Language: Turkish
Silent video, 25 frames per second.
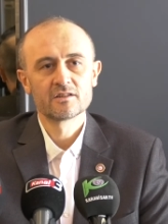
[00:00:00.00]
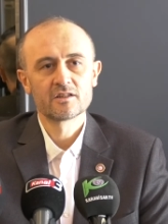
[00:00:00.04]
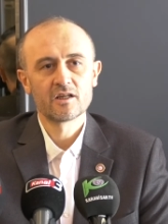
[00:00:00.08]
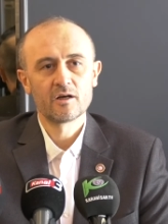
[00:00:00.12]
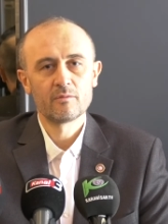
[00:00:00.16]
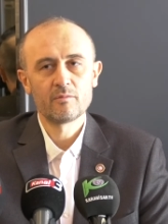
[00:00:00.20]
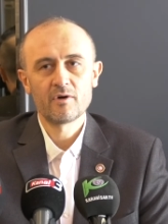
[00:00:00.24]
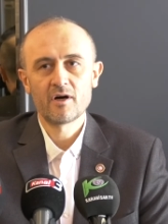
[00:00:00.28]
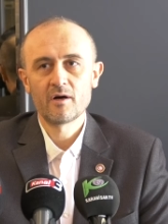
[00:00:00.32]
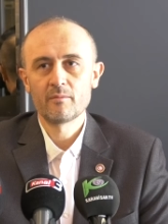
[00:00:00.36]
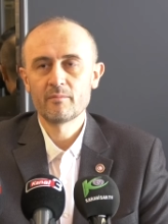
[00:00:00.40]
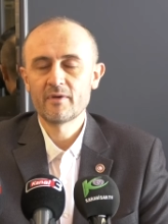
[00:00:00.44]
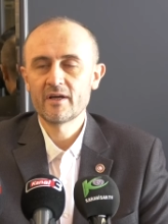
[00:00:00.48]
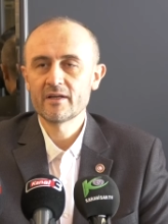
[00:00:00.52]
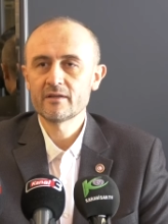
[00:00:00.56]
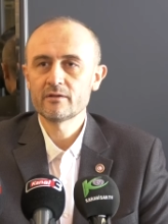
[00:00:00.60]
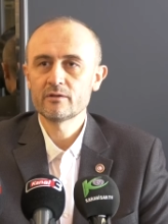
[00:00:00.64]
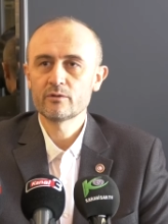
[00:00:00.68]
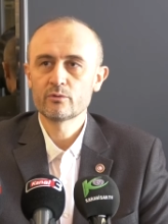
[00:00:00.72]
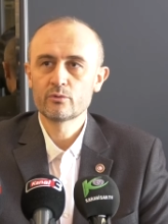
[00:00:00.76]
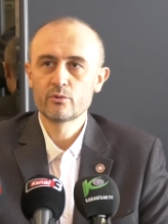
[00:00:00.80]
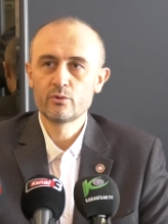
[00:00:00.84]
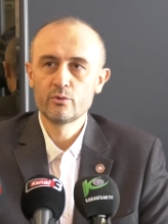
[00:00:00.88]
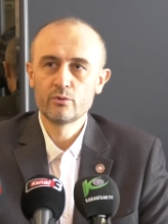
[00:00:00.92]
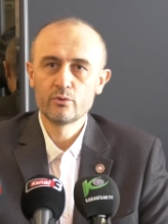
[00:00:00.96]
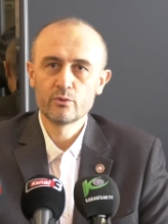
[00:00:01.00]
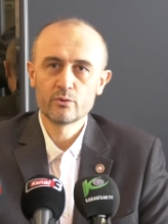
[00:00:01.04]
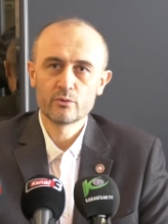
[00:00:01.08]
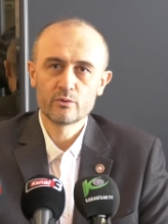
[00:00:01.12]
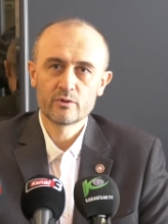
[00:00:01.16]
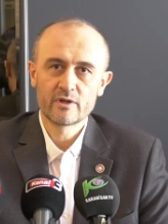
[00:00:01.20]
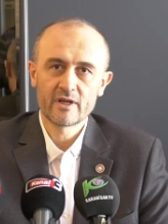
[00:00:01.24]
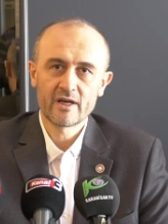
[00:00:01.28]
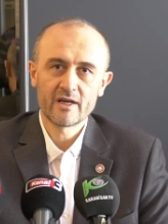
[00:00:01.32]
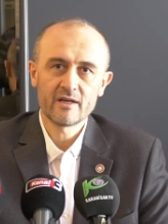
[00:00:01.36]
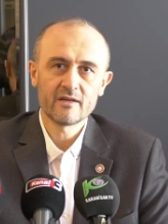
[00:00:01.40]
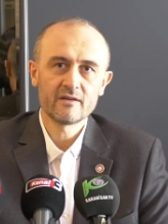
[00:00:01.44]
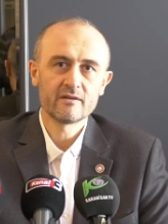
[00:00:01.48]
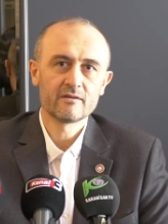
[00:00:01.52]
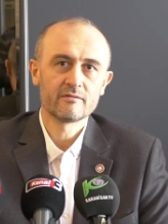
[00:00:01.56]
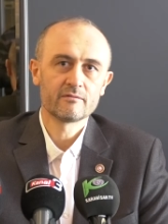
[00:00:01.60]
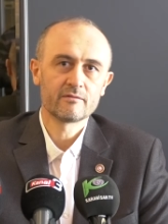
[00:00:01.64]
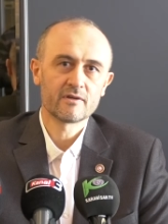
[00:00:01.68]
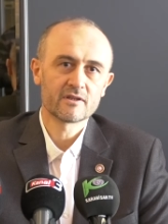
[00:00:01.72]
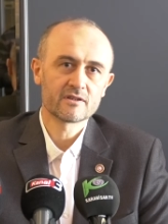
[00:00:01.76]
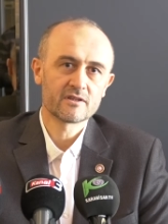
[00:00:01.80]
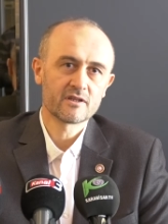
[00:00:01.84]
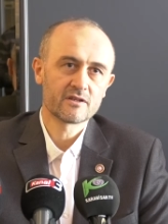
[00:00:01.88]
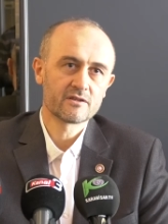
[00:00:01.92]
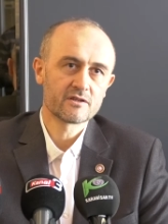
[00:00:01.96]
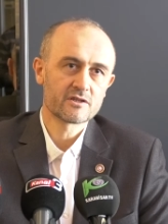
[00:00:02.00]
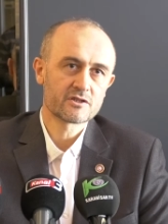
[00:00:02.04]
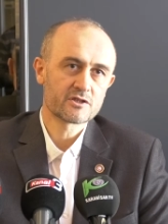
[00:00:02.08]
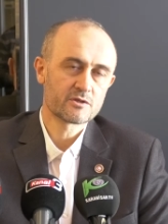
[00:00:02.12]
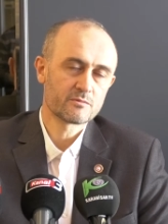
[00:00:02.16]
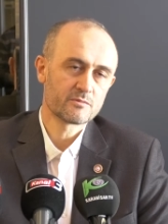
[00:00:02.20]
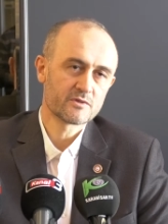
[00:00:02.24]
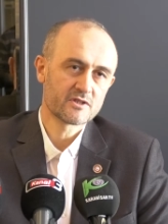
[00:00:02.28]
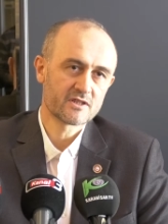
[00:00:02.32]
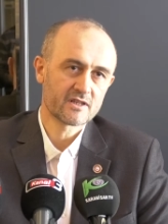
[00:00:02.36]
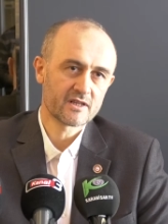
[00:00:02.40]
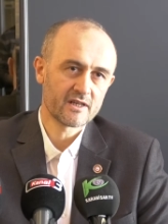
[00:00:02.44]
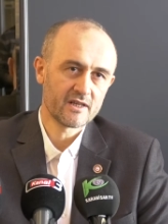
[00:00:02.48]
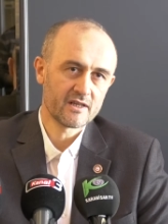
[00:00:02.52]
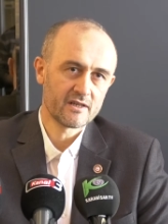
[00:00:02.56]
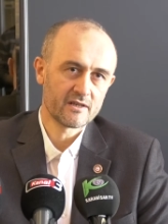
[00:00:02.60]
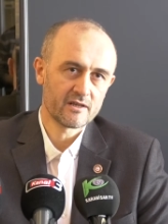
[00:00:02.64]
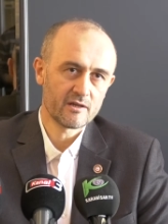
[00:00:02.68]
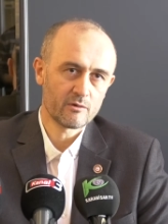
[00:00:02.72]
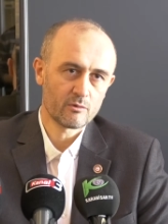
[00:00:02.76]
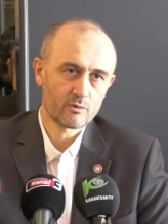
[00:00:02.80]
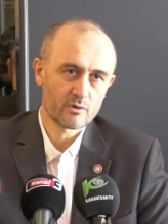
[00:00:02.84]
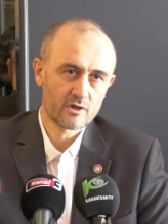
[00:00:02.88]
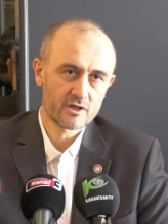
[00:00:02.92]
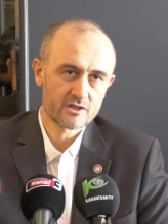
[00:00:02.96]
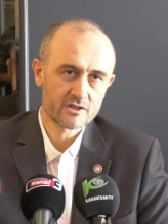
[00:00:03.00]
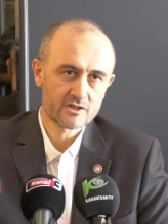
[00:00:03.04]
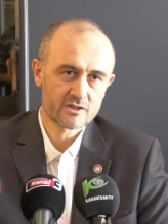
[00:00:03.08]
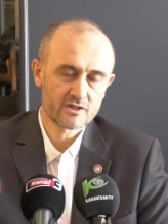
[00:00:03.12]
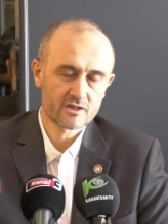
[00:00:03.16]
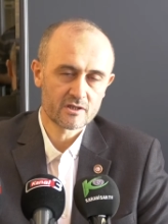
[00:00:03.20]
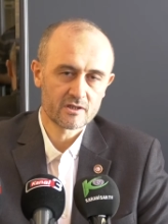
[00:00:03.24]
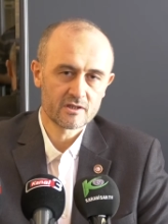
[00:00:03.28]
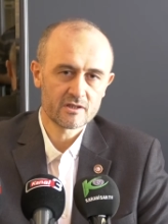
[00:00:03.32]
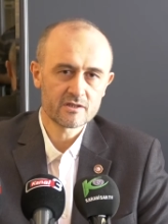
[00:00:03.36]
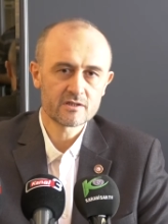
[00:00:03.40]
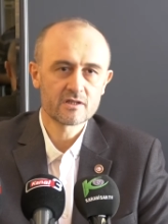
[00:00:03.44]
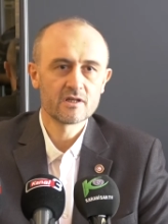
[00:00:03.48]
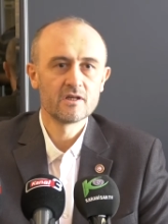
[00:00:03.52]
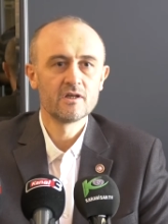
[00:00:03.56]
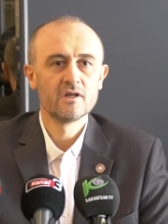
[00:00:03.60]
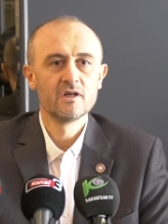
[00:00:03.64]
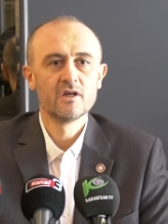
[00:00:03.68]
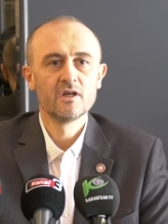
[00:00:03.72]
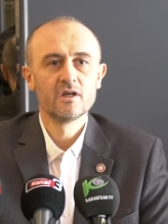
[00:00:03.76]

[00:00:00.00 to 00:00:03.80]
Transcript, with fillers: tamamen gününde vatandaşımızın eline ulaştırılır.